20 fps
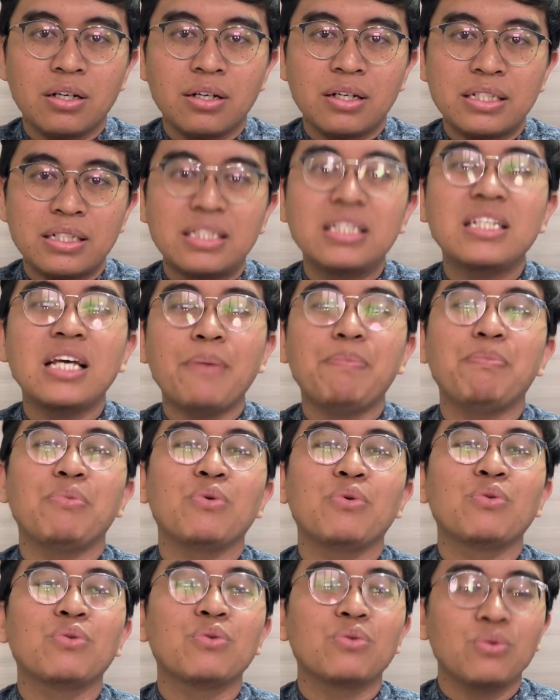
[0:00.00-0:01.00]
siap
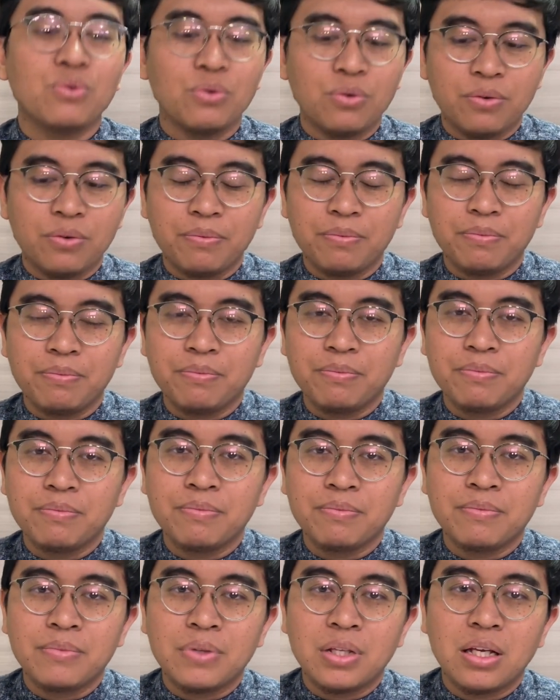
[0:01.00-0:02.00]
untuk
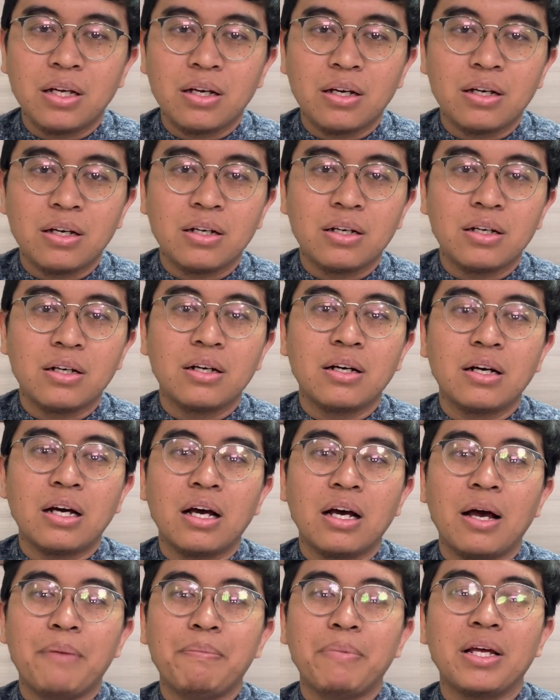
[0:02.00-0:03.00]
e,
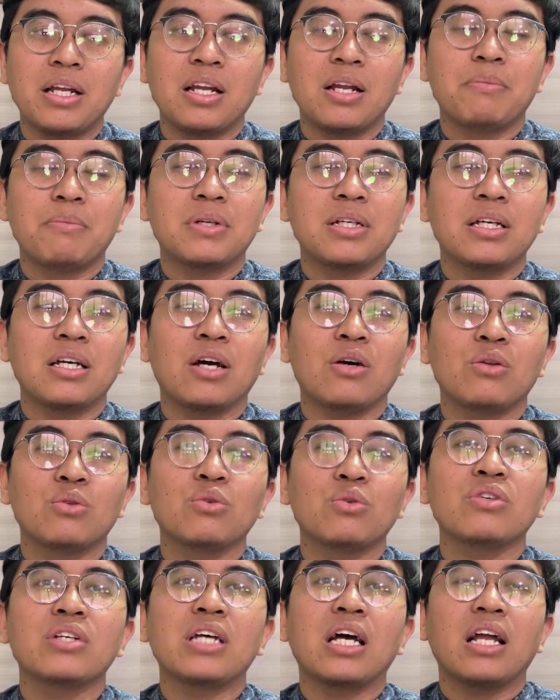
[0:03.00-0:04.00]
apa ya namanya
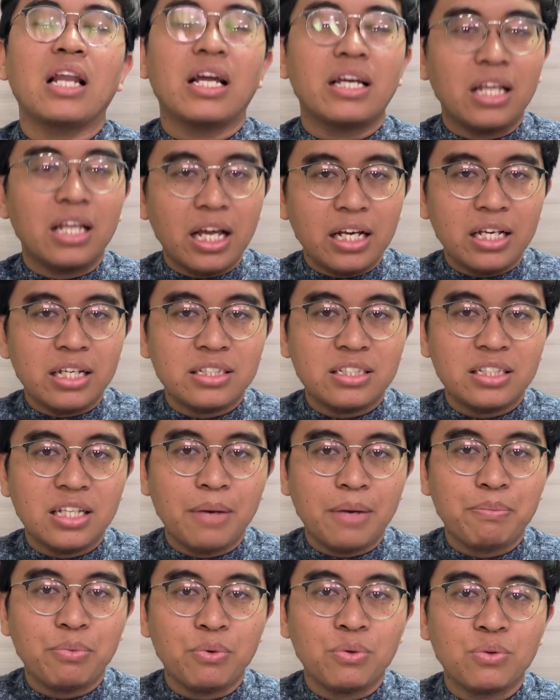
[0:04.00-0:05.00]
untuk yang laki-laki
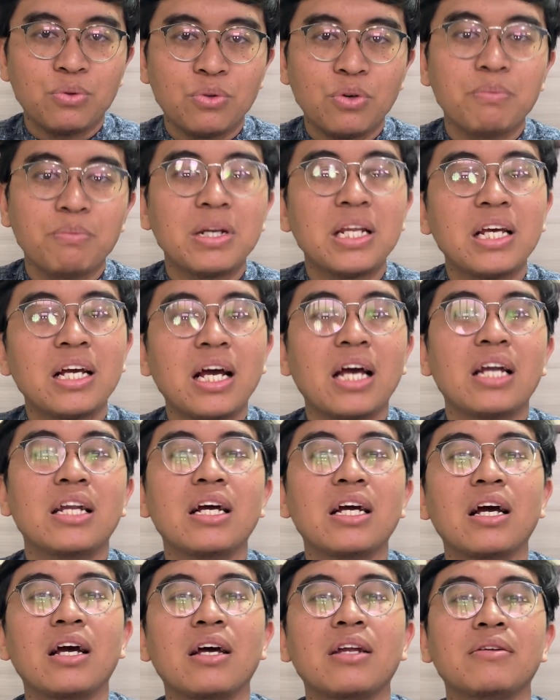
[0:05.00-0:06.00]
siap untuk menikah
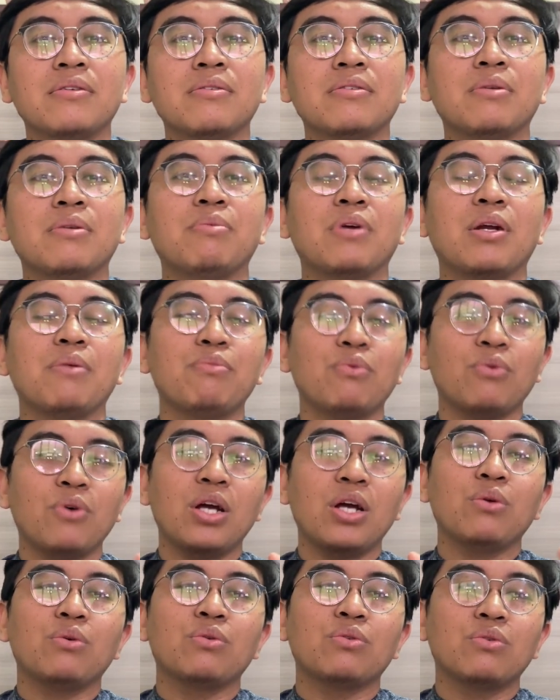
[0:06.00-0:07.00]
dengan
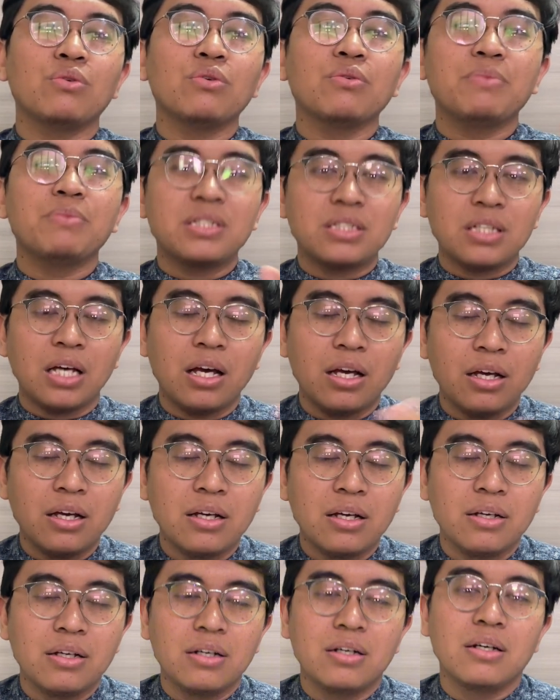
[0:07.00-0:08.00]
perempuan untuk bisa
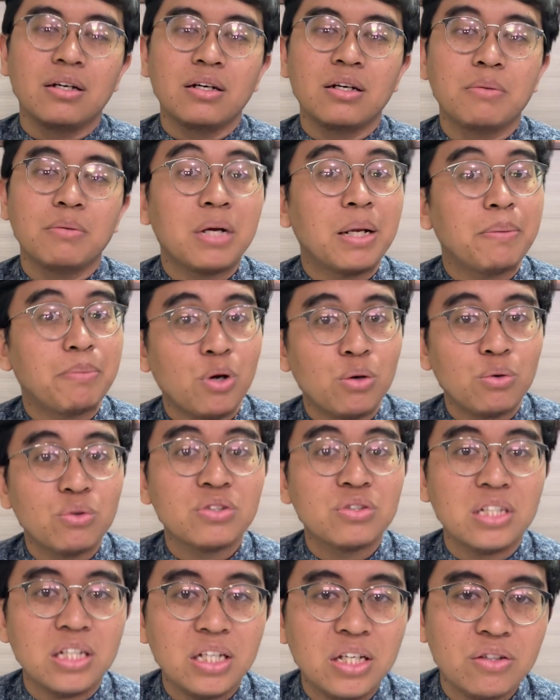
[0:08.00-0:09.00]
e,
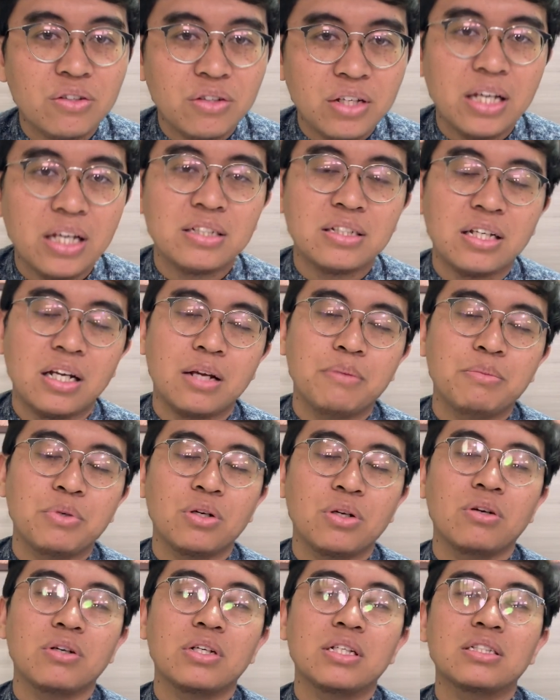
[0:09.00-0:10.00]
bereproduksi gitu ya secara
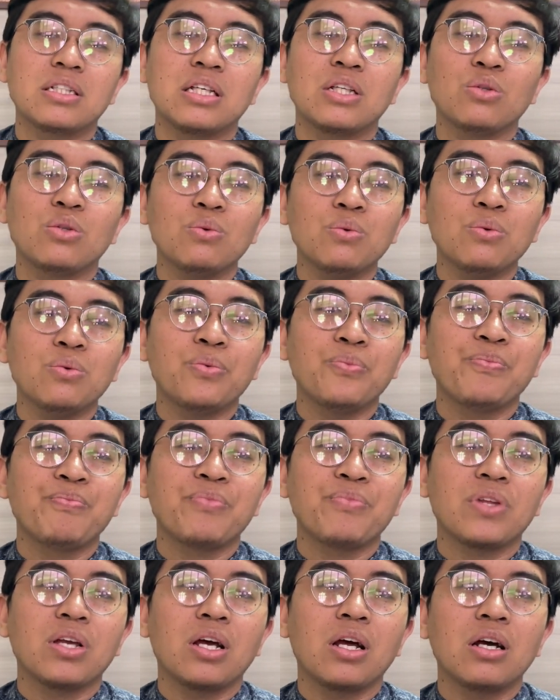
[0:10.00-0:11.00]
biologis itu
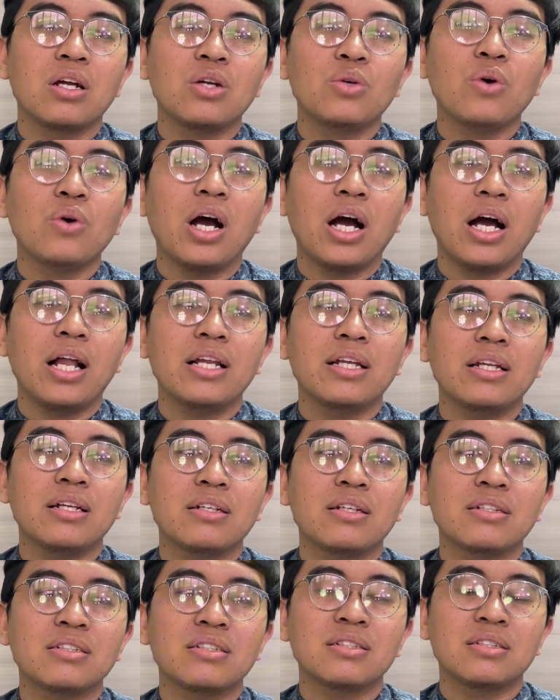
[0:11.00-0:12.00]
Eh, dua hal
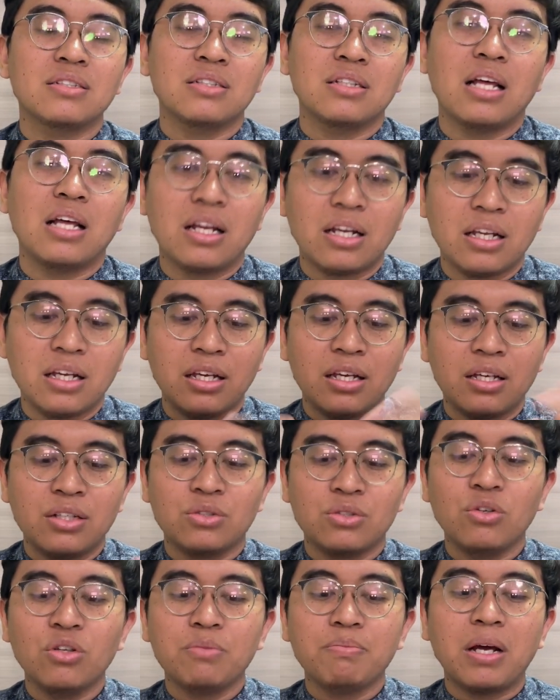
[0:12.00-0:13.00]
dari
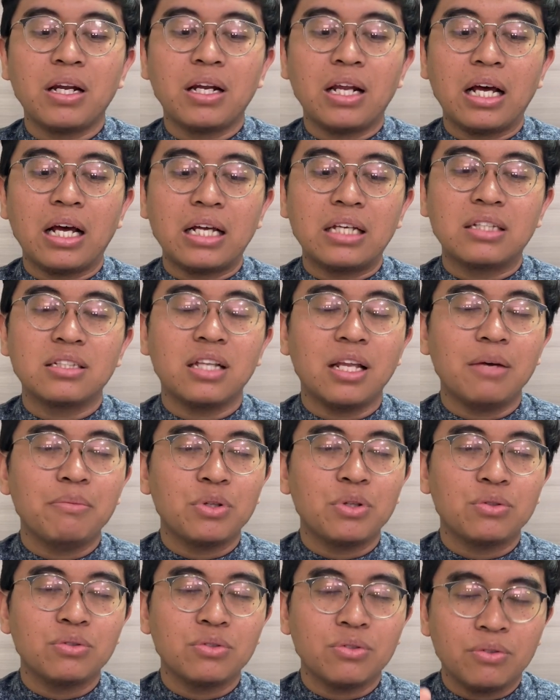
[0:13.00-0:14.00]
sudut pandang Islam
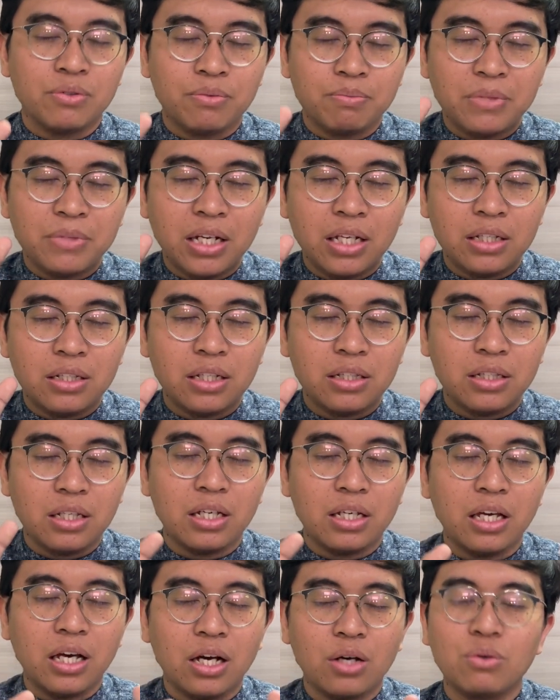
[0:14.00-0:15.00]
itu menjadi
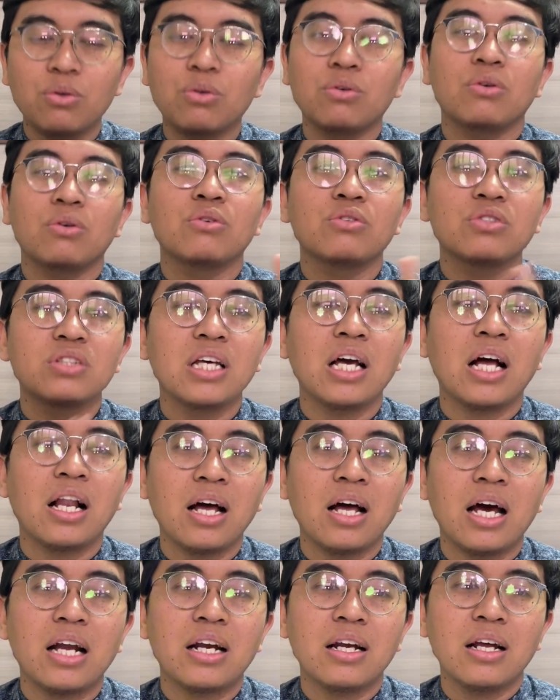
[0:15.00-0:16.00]
titik yang krusial
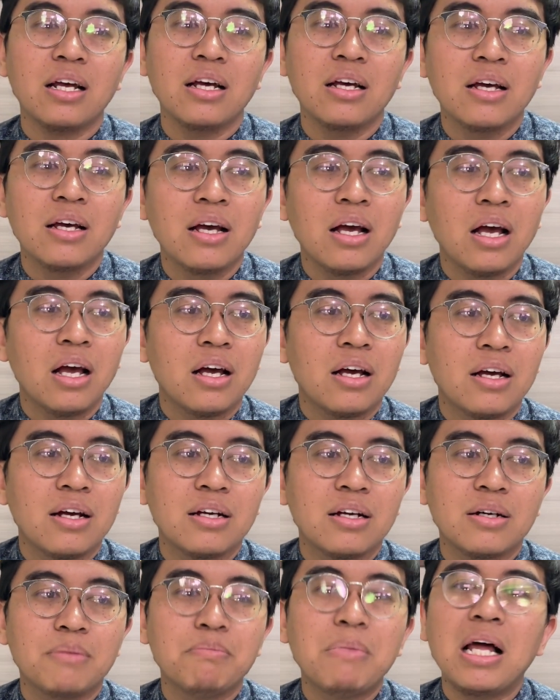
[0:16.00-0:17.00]
karena
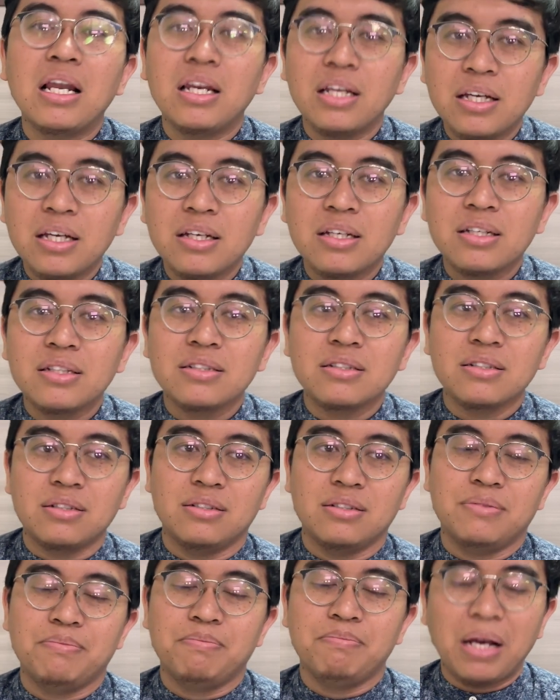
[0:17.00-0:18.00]
e, balik
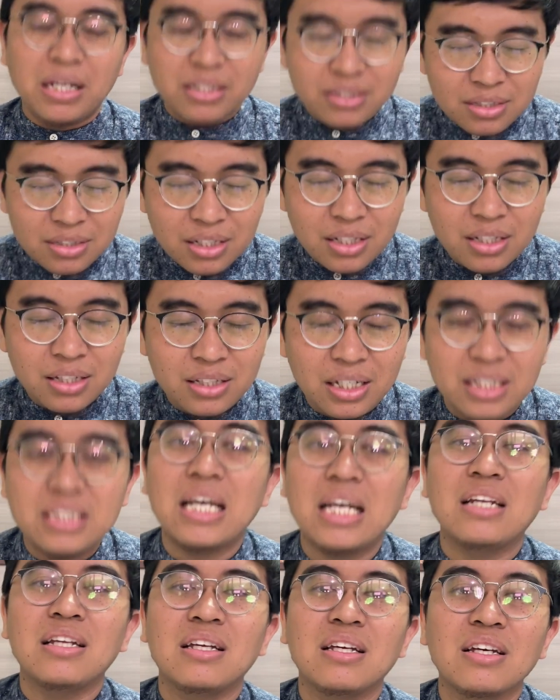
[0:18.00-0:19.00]
pasti
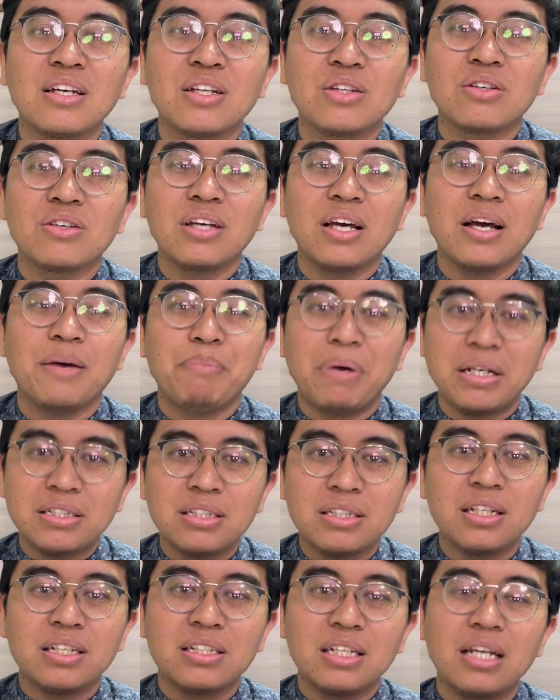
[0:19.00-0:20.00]
terjadi gitu ya pasti
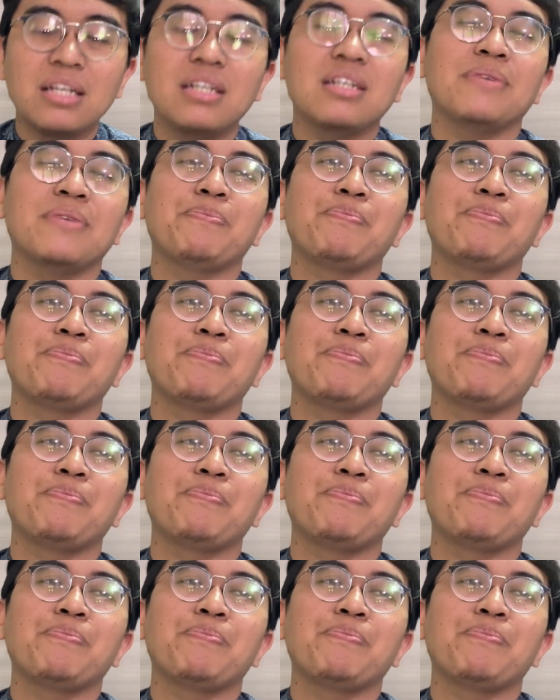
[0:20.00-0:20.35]
terjadi